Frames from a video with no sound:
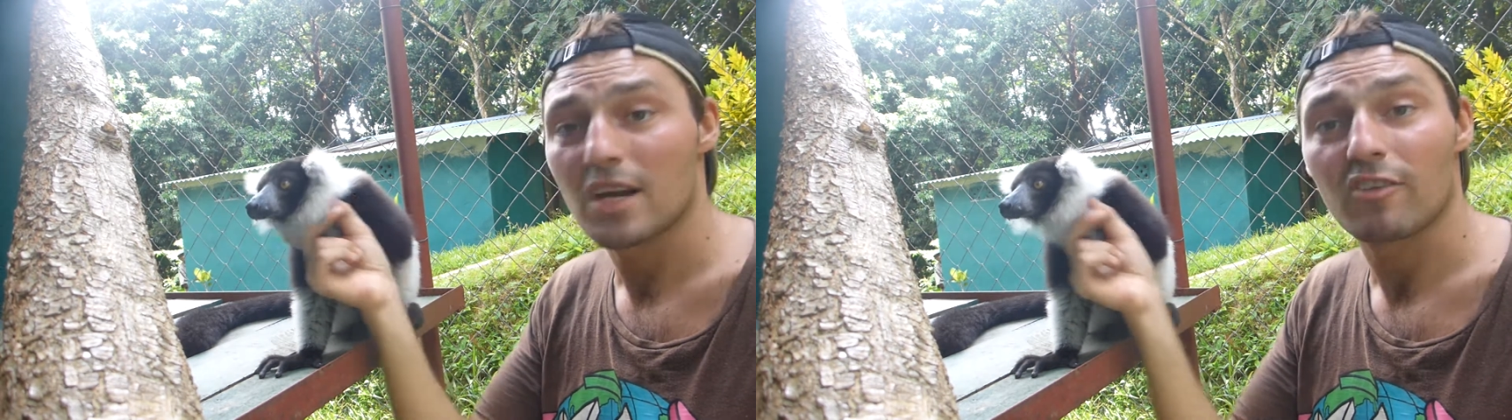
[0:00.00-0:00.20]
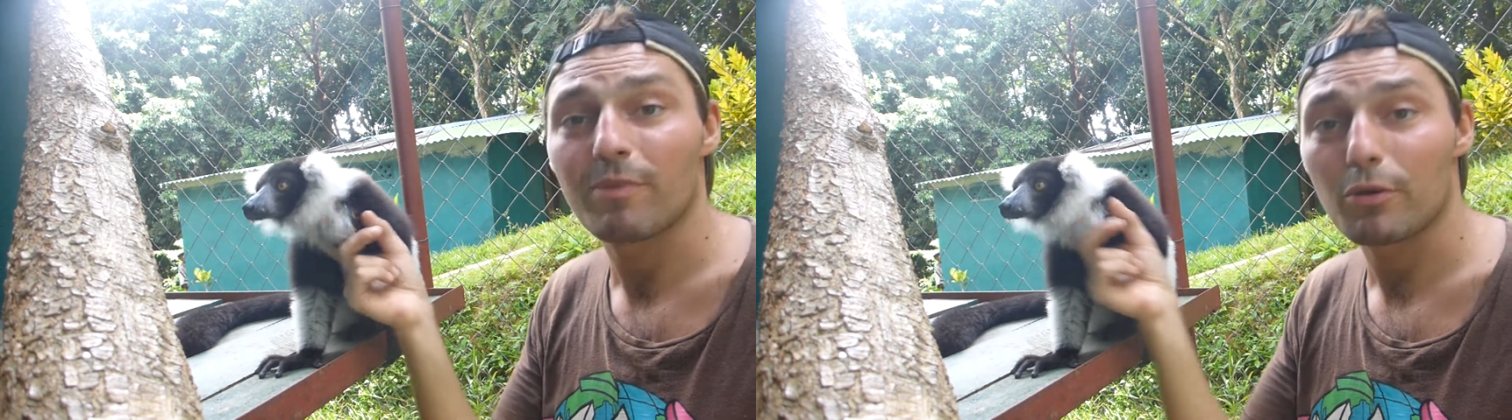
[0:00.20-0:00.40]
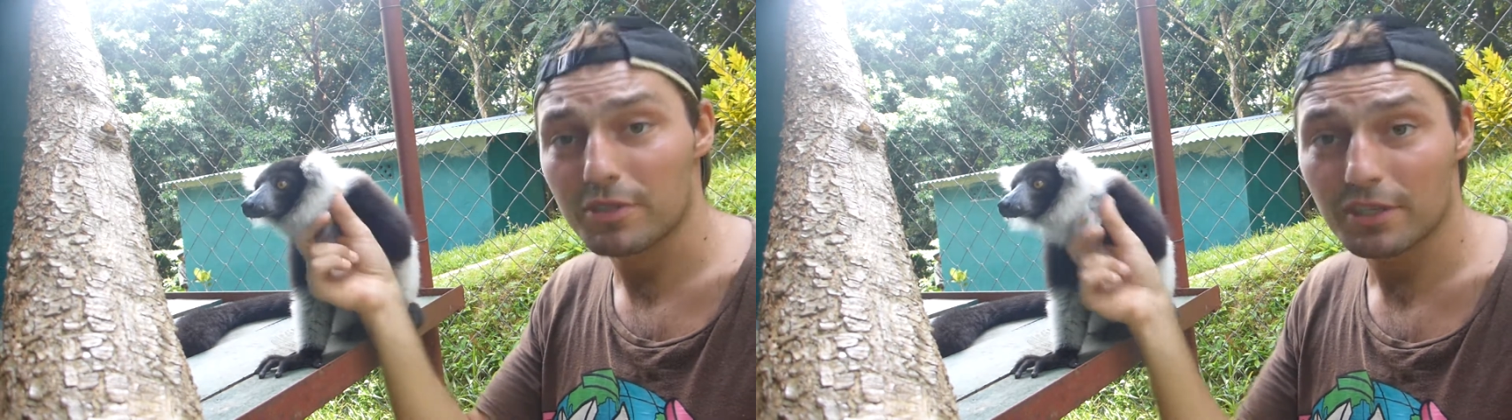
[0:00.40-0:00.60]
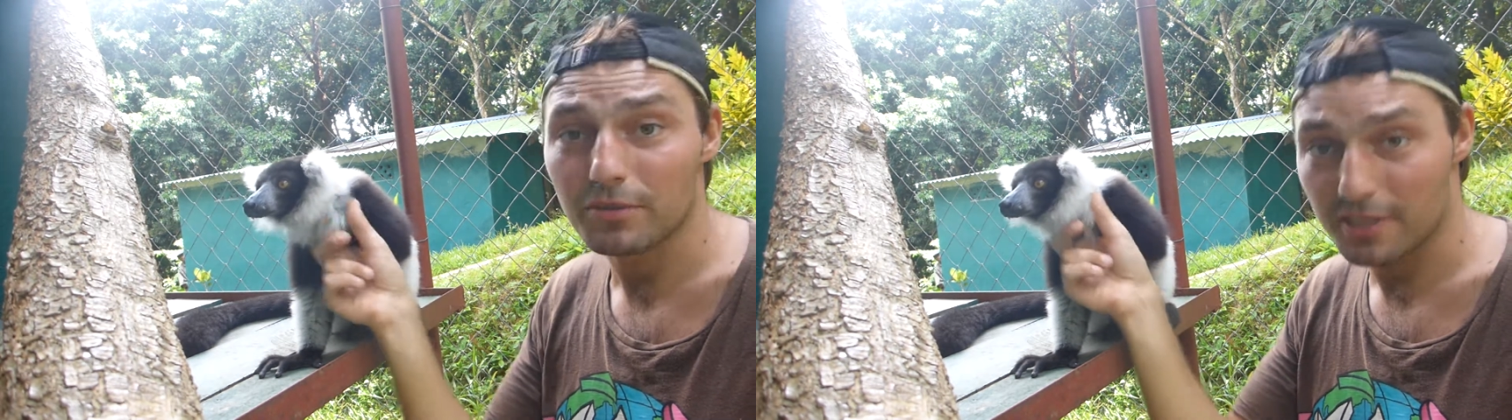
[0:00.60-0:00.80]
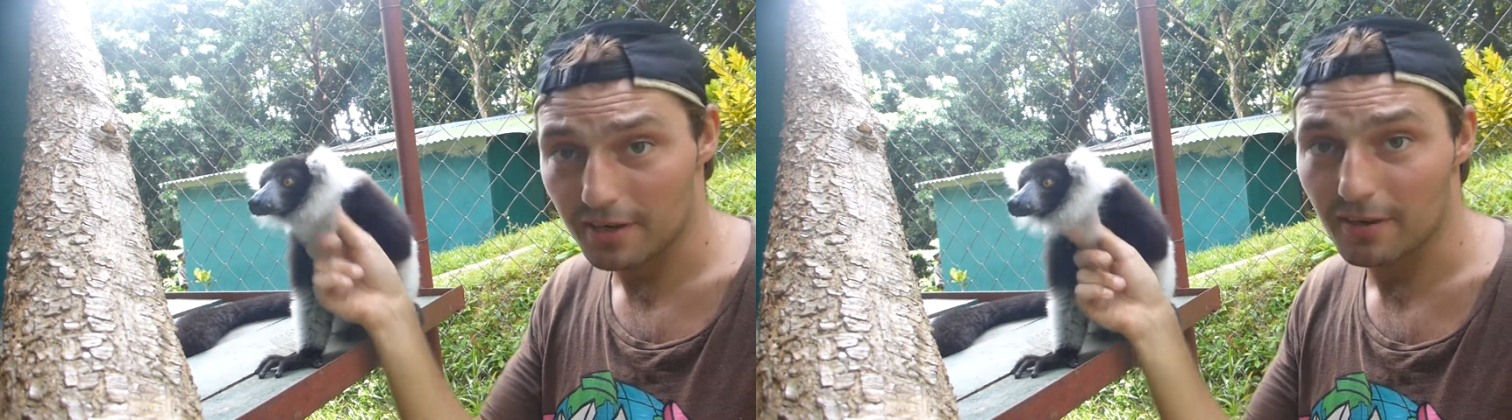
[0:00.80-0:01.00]
w
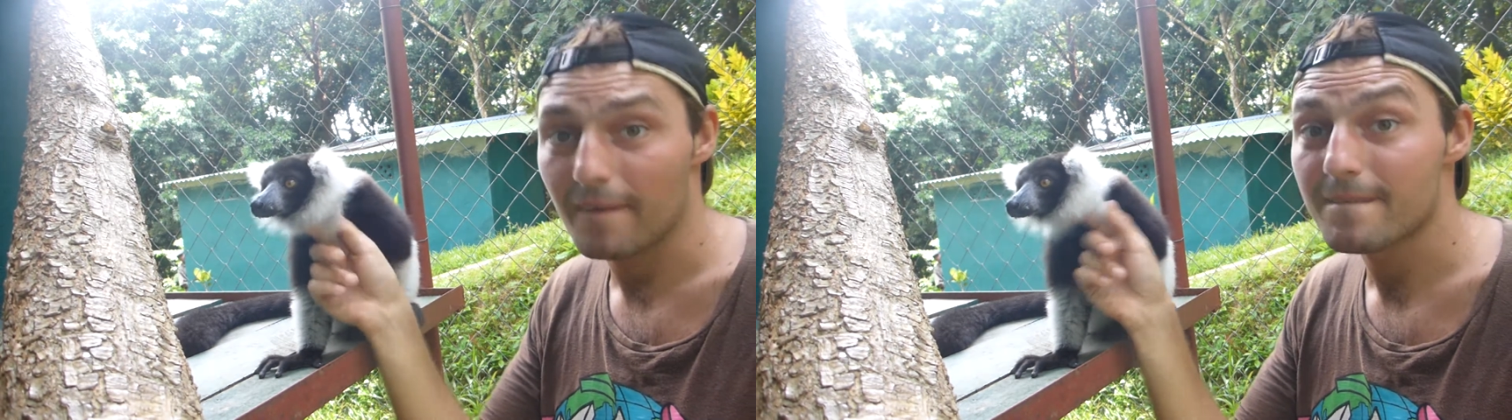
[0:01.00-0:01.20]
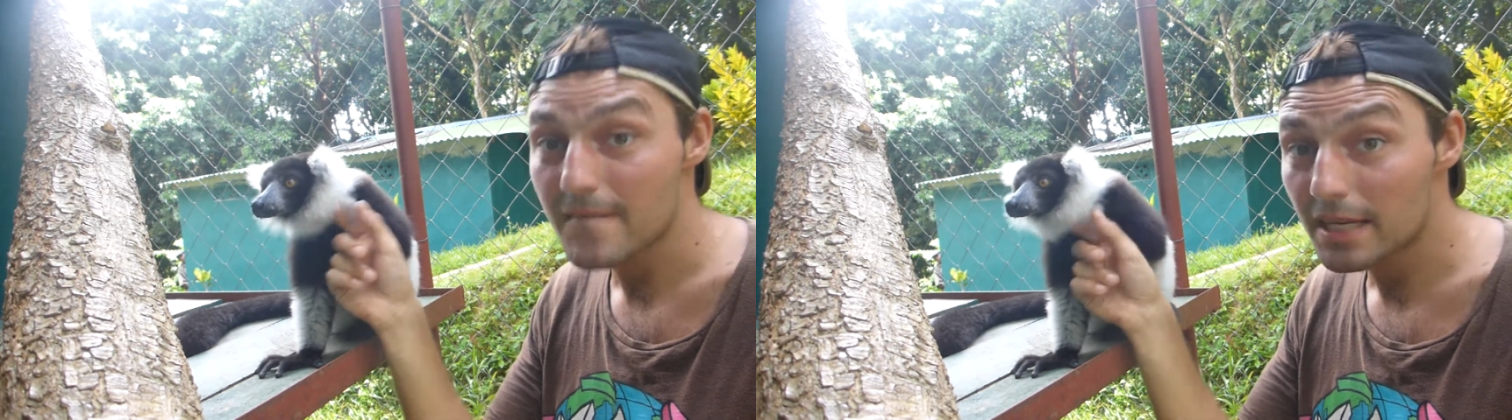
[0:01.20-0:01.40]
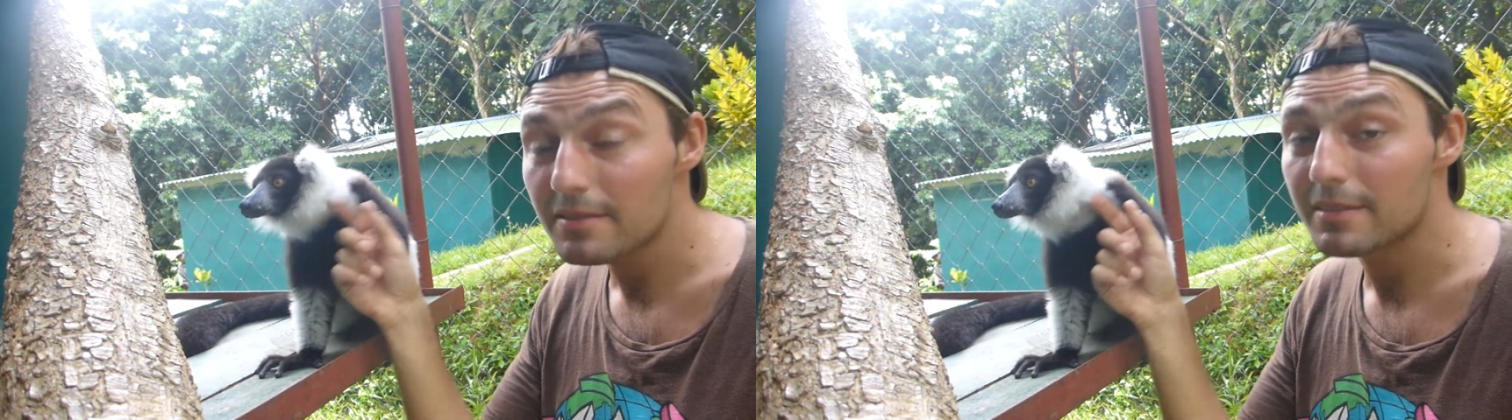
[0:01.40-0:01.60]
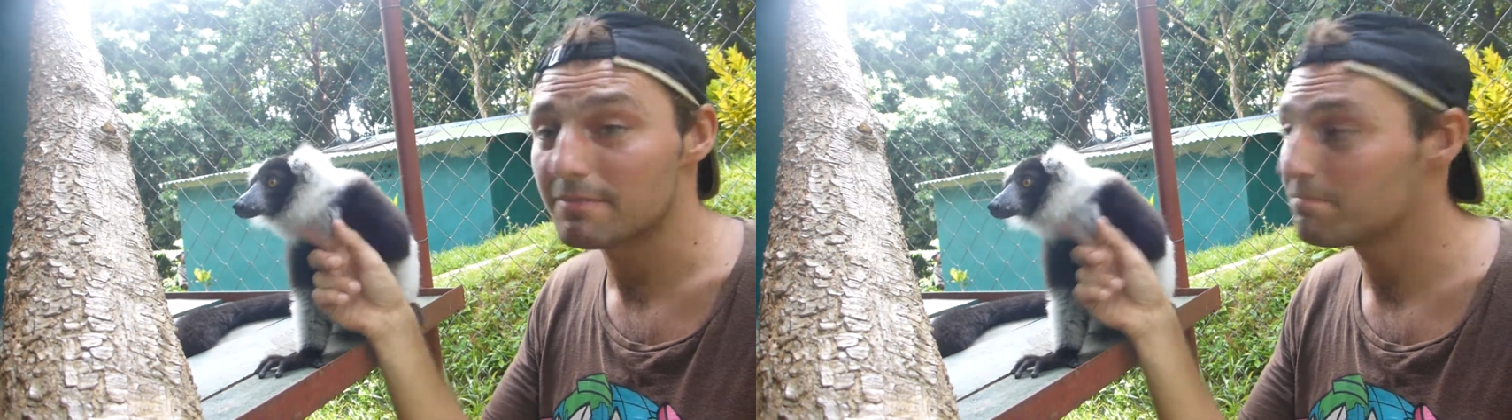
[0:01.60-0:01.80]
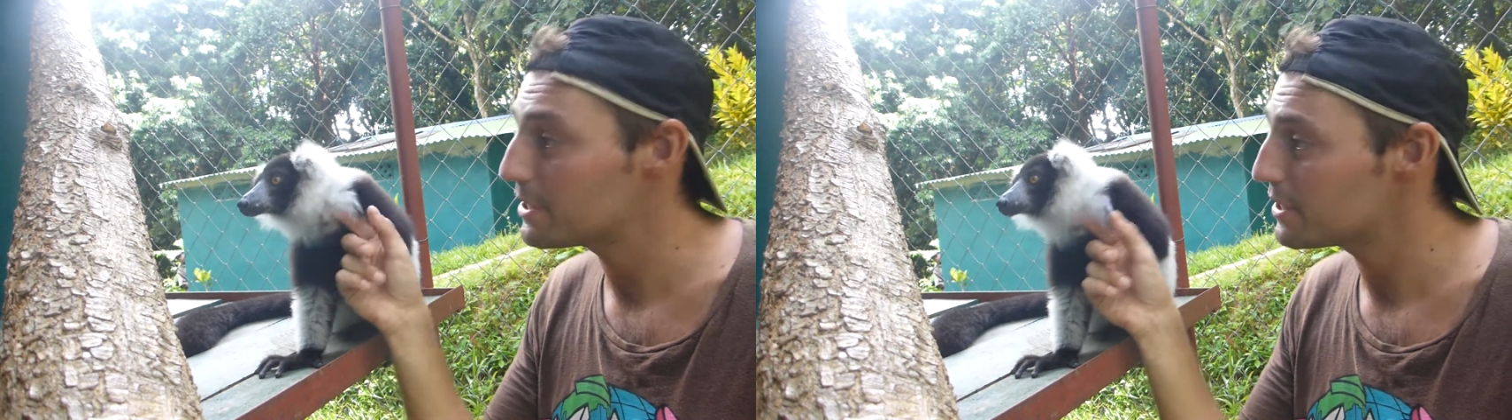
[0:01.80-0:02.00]
południku zero
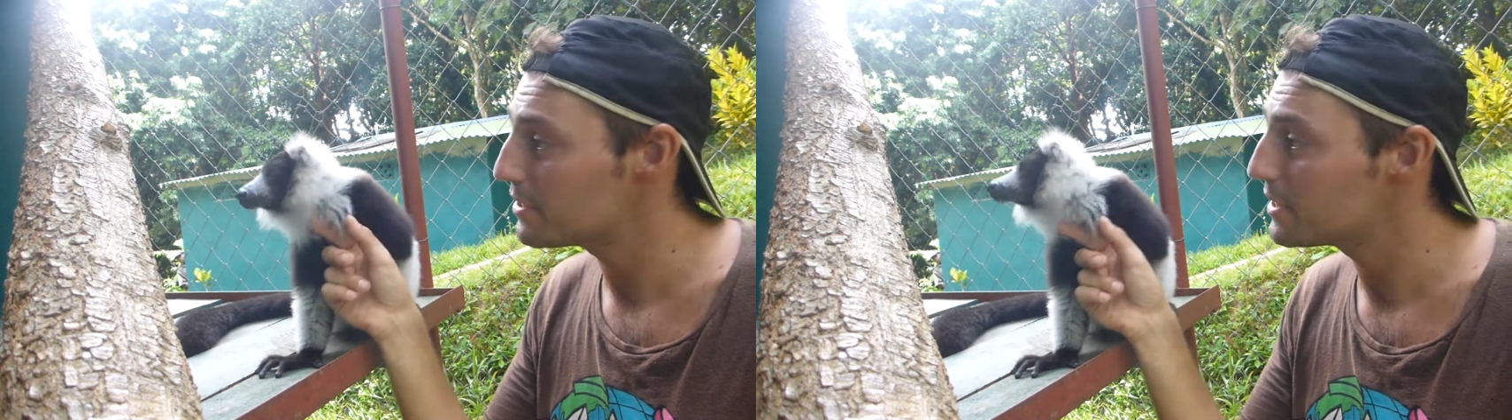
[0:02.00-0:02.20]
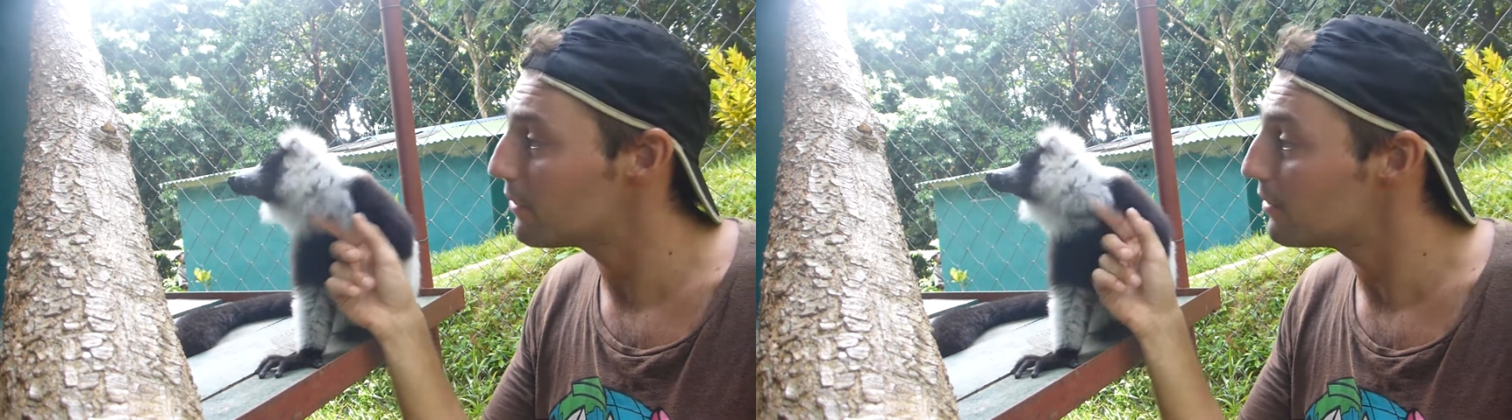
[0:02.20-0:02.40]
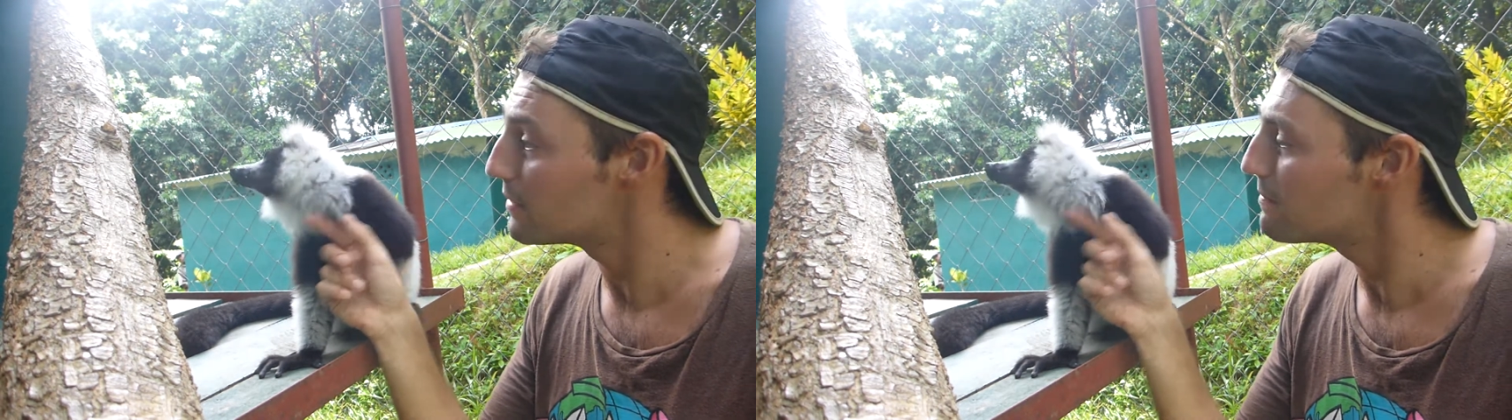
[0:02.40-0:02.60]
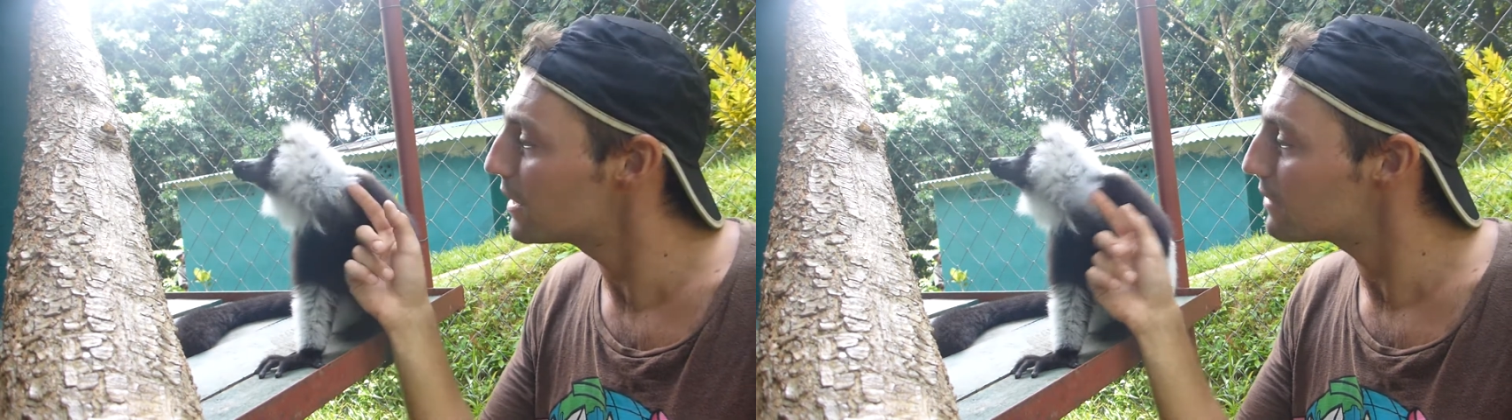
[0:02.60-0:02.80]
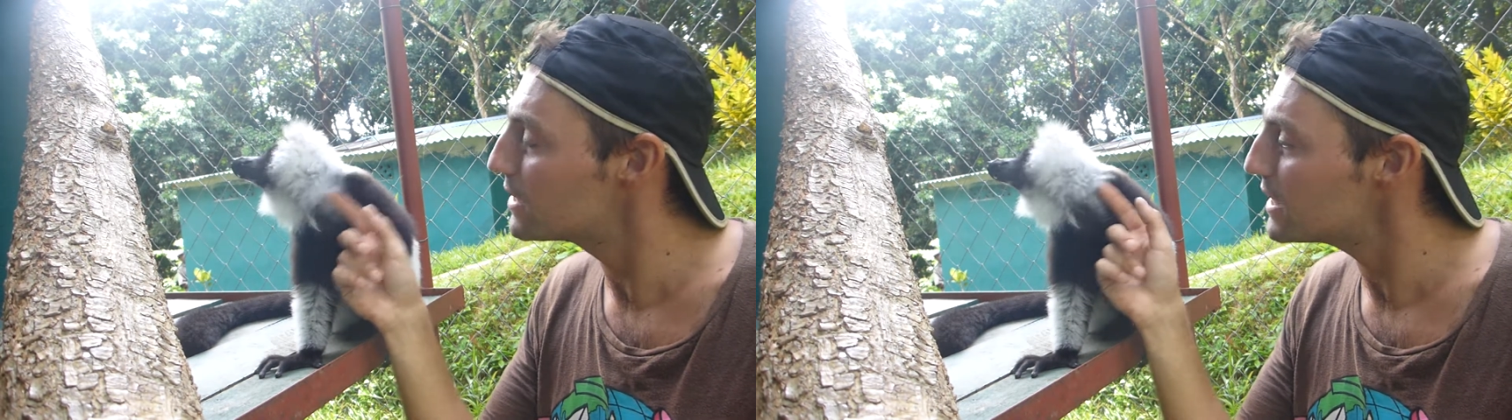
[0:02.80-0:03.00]
będzie się działo,
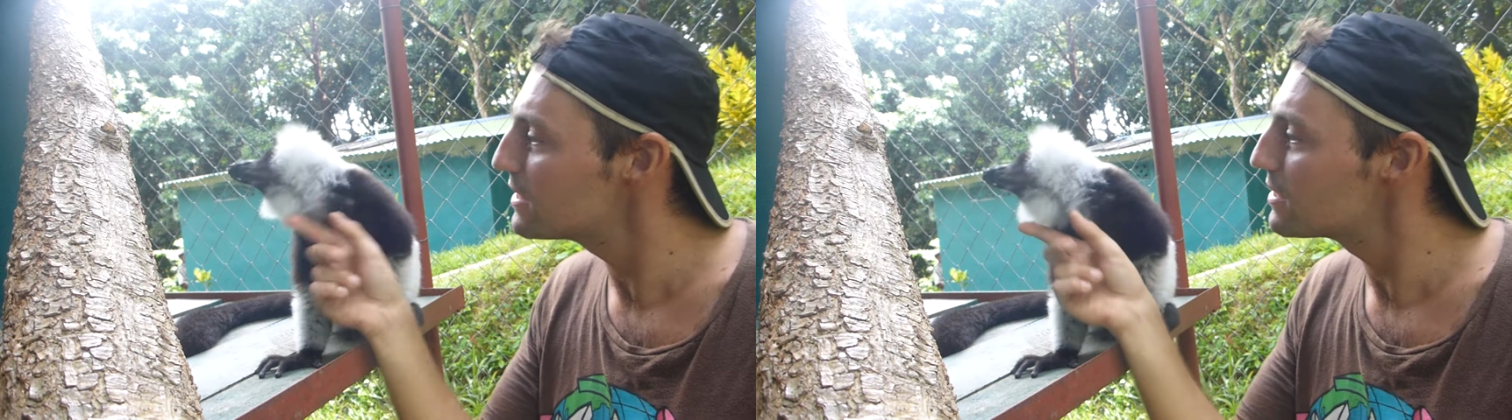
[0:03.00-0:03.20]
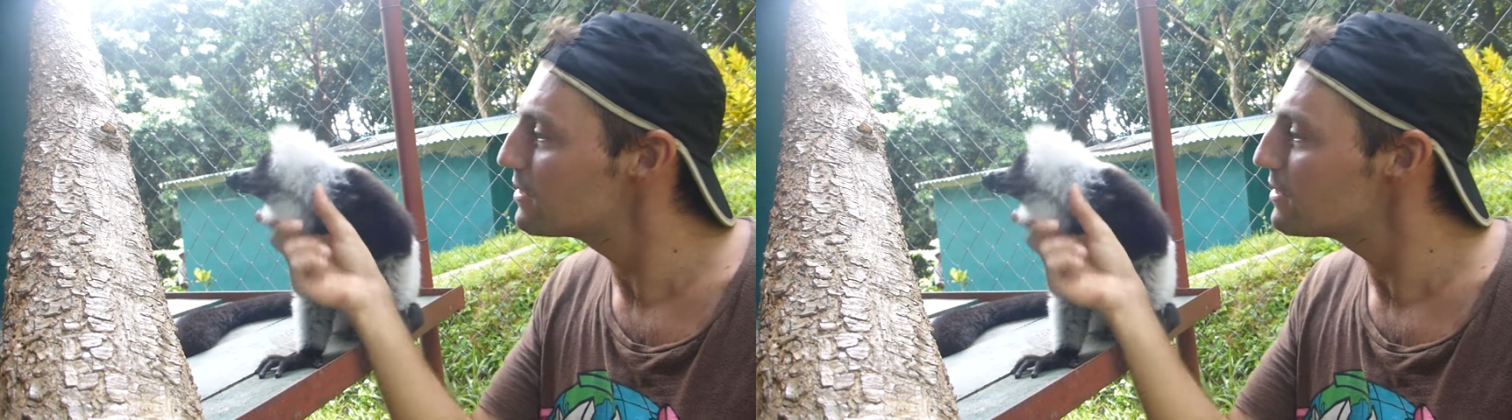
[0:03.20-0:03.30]
prawda?